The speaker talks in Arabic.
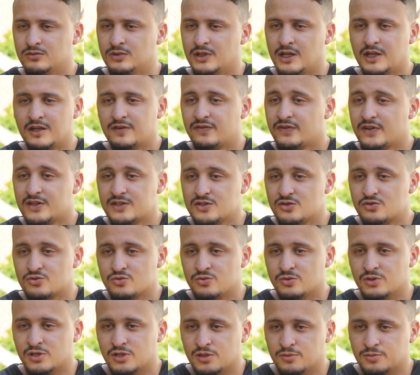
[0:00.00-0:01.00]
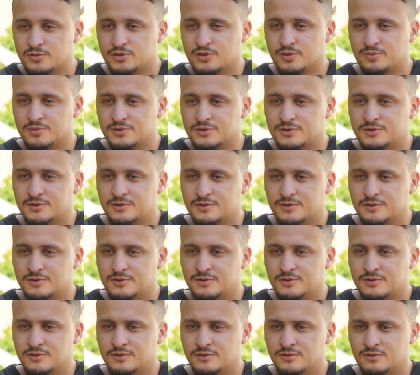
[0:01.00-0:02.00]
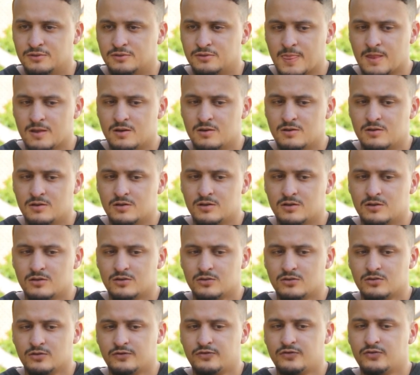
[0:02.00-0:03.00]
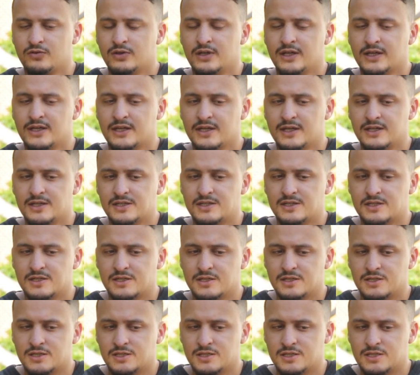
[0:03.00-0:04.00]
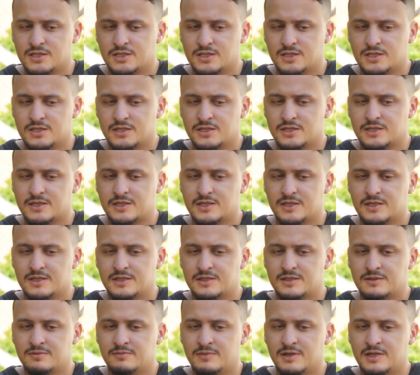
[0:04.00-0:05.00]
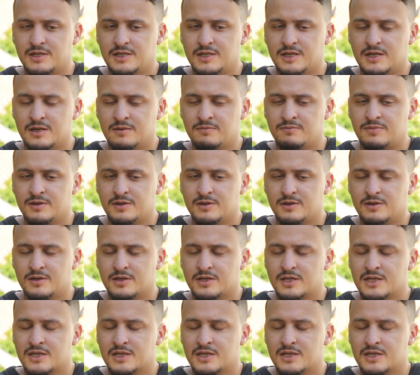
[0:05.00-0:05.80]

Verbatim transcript: ونعرف راسي شكون انا بالضبط الطفولة كانت كانت مليئة ب...